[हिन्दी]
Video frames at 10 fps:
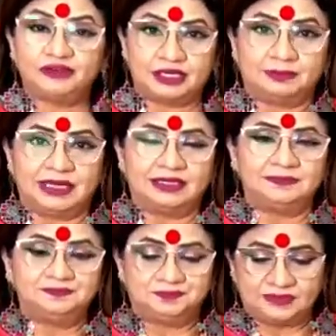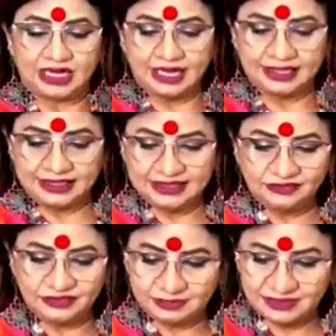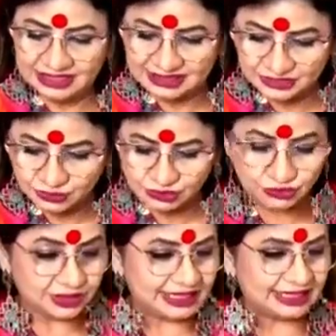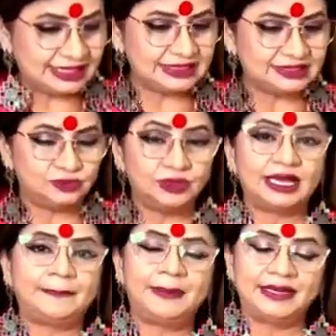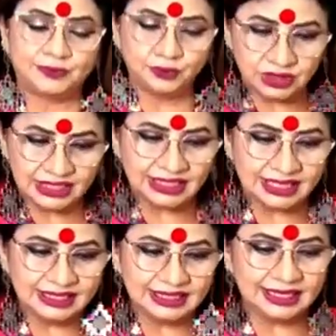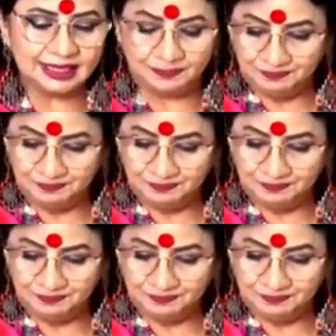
वर्मा अंकित वर्मा जी जुड़ चुके हैं जिन्होंने अपनी कुंडली डाली है